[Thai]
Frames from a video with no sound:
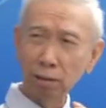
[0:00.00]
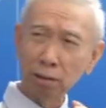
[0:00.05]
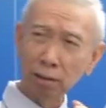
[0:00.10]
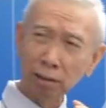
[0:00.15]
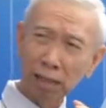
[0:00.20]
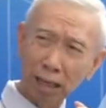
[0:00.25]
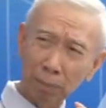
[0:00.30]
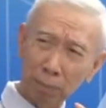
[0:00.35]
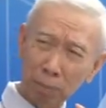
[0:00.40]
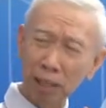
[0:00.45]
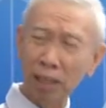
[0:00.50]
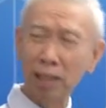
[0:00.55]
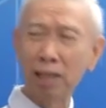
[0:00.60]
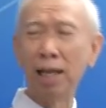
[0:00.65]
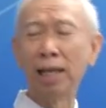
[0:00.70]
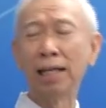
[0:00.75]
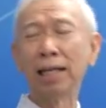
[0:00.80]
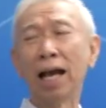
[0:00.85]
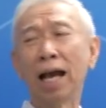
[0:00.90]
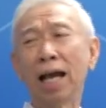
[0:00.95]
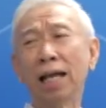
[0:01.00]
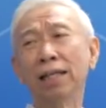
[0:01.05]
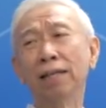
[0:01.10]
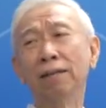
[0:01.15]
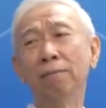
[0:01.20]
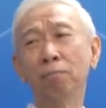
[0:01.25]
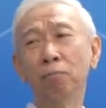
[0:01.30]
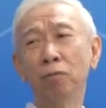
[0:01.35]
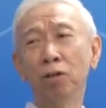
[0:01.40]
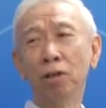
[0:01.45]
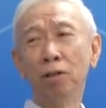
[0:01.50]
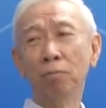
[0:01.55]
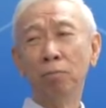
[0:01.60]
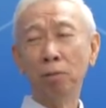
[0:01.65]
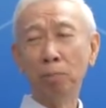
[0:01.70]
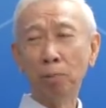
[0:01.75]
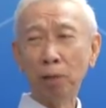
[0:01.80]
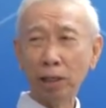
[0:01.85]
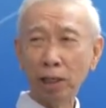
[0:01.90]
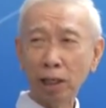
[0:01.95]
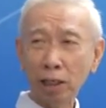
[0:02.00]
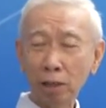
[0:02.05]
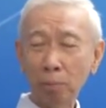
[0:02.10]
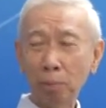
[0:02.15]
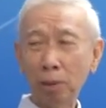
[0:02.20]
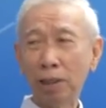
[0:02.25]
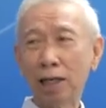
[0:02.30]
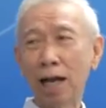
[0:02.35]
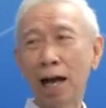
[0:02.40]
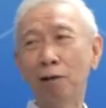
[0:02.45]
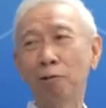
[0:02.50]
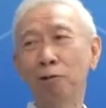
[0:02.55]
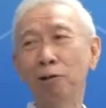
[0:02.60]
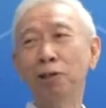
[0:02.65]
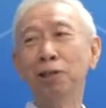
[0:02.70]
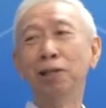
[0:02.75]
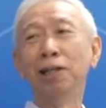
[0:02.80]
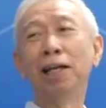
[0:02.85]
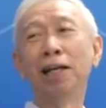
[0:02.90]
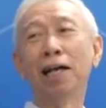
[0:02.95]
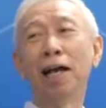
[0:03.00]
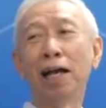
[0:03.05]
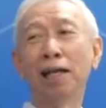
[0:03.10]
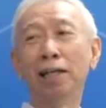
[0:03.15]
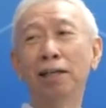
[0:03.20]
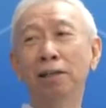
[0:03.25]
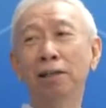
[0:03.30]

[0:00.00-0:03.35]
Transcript: ได้ผิดได้ง่าย มีประเด็นที่เป็นข่าวลือได้ง่าย